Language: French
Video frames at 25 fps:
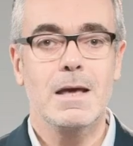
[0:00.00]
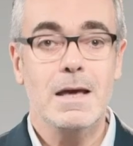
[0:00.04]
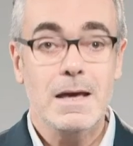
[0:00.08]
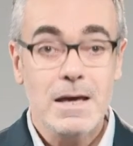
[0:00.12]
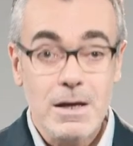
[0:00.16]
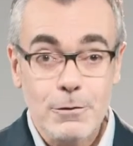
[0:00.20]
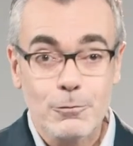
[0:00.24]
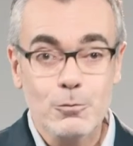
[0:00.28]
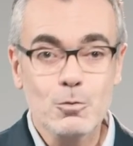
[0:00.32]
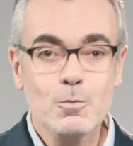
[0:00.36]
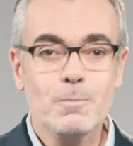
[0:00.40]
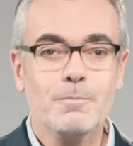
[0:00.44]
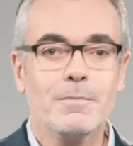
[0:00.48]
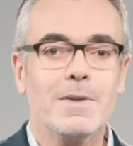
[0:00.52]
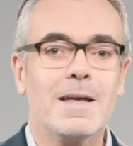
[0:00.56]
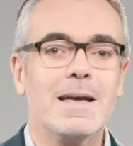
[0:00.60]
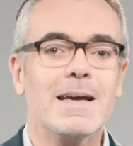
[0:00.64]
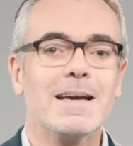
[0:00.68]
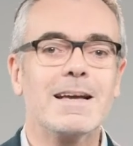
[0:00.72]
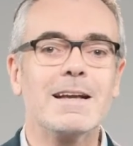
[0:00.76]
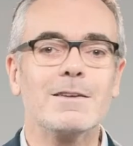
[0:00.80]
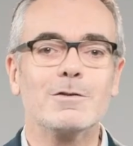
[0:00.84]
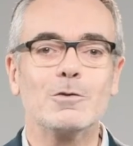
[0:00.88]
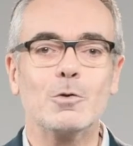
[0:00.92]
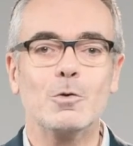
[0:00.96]
Et vous,
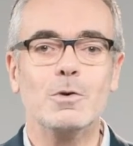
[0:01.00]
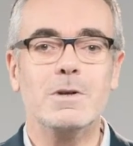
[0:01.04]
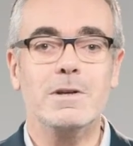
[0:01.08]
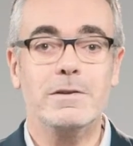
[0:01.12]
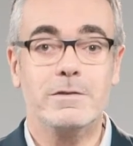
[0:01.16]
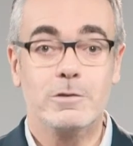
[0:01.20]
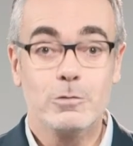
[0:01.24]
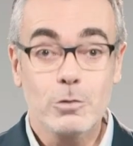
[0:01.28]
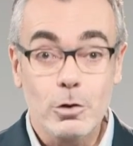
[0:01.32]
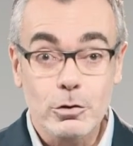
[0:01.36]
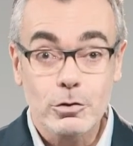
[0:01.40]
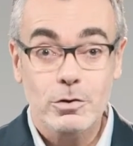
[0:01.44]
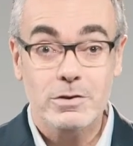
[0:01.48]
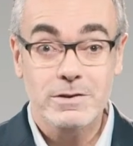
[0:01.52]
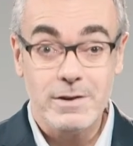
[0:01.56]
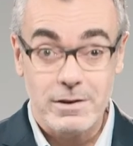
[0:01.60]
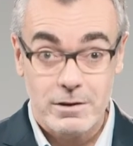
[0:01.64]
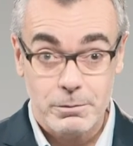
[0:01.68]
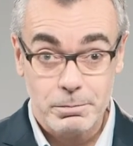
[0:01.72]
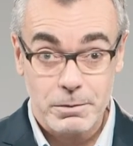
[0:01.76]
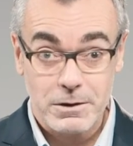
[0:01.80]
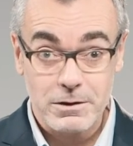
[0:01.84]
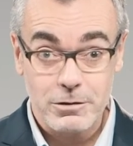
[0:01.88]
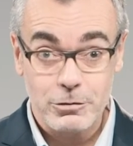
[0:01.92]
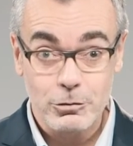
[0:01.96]
quelles sont les autres
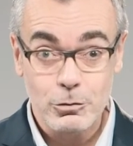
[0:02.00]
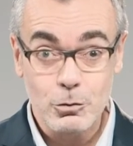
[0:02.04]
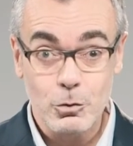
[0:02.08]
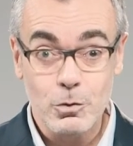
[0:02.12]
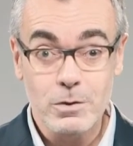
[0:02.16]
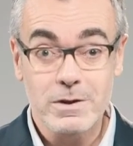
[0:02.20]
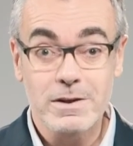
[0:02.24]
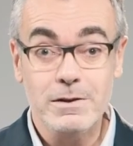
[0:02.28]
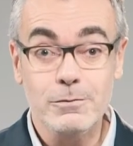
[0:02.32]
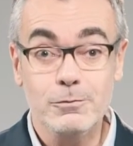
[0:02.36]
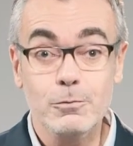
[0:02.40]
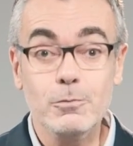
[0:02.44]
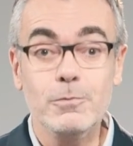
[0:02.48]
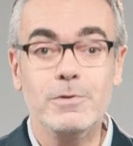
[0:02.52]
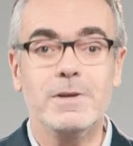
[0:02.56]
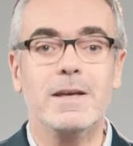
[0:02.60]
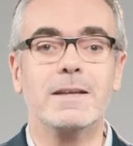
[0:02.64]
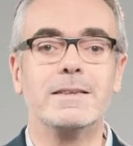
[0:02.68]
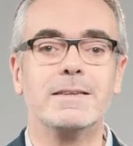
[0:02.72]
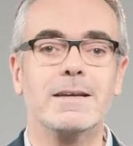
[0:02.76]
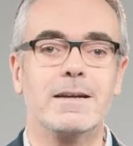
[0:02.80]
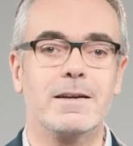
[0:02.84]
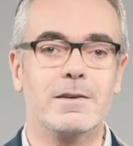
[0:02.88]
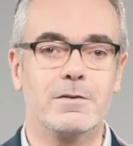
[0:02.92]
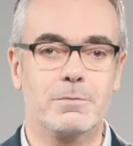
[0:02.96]
expressions qui vous
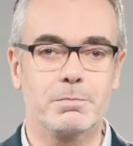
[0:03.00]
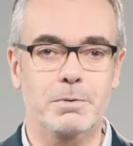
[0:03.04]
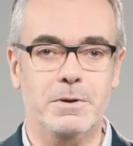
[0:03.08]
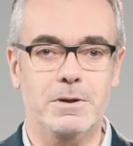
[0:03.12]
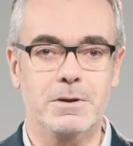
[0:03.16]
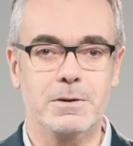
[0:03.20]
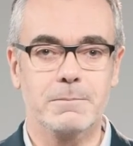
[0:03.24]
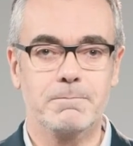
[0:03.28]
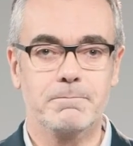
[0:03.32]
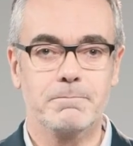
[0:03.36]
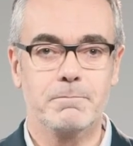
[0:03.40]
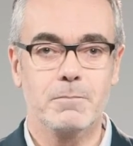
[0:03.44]
viennent à l'esprit